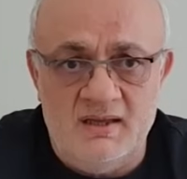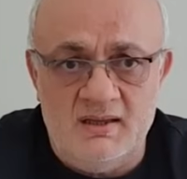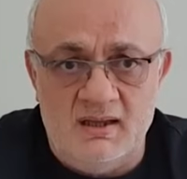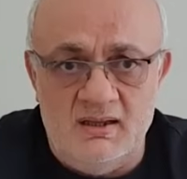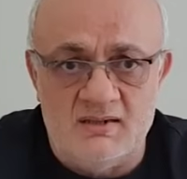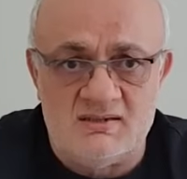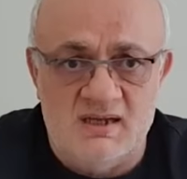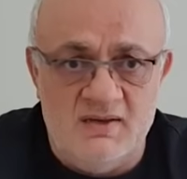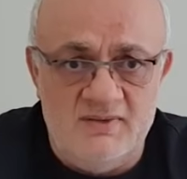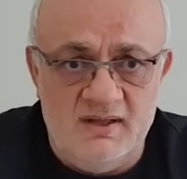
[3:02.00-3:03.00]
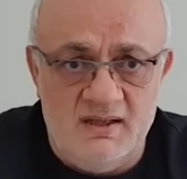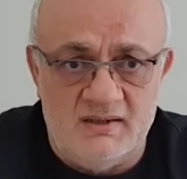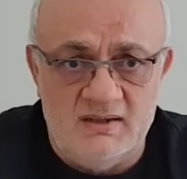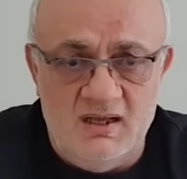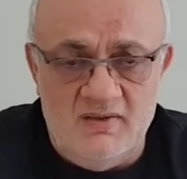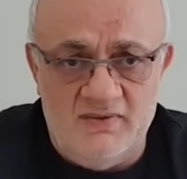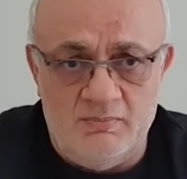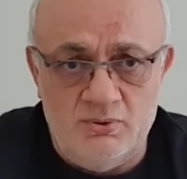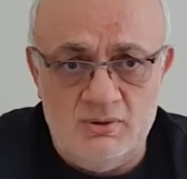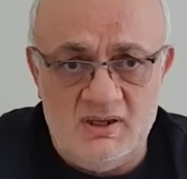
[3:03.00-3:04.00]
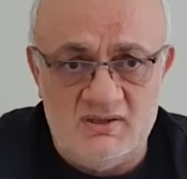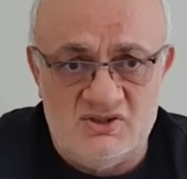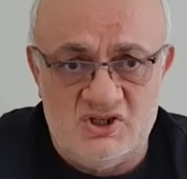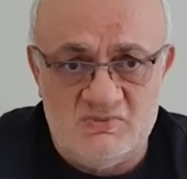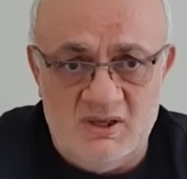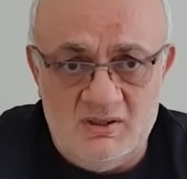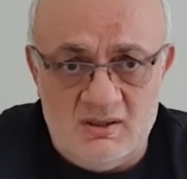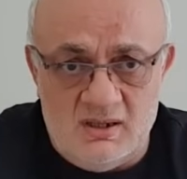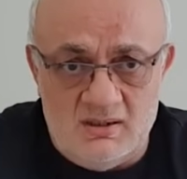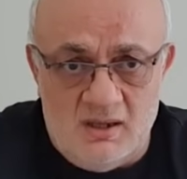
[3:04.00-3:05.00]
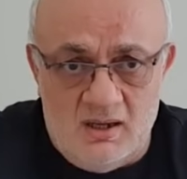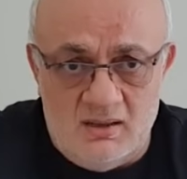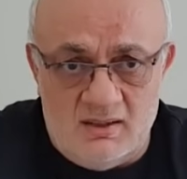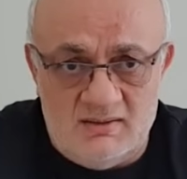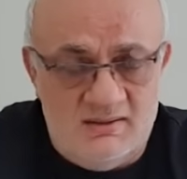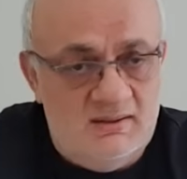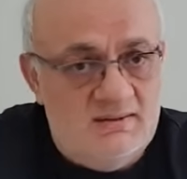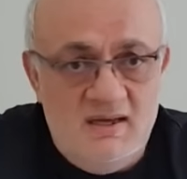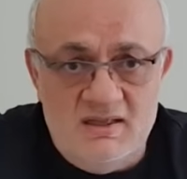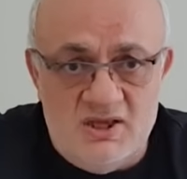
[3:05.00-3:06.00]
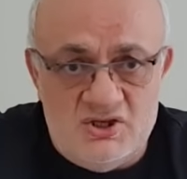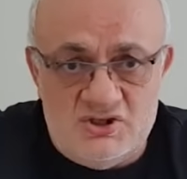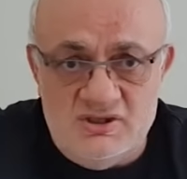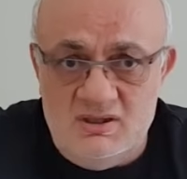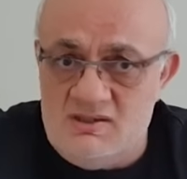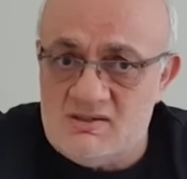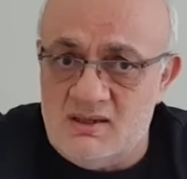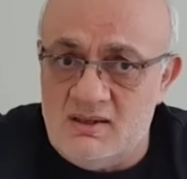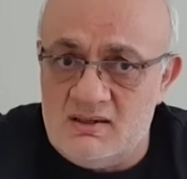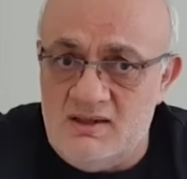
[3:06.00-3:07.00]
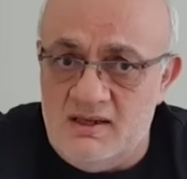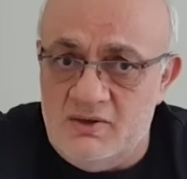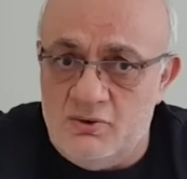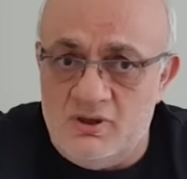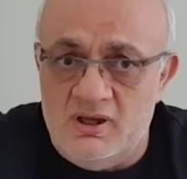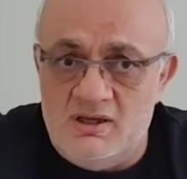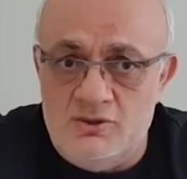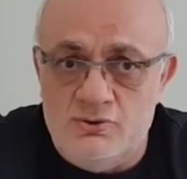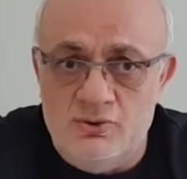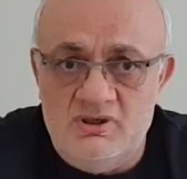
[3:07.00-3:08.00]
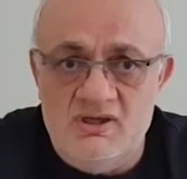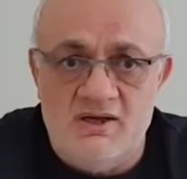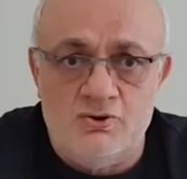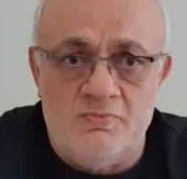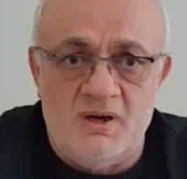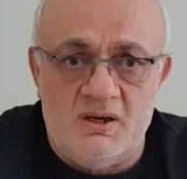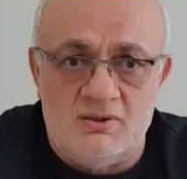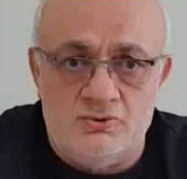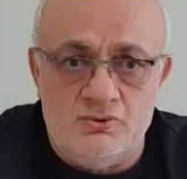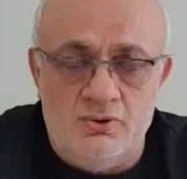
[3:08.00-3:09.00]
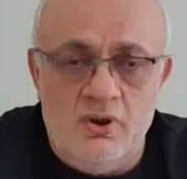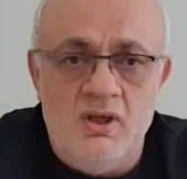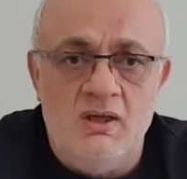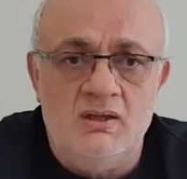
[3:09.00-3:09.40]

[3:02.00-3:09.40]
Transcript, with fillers: tekkeler, zaviyeler ve bunların saçmalıklarını anlattı. Ne değişti? İnsanlar gene oraya gidiyor, yine göbek atıyor.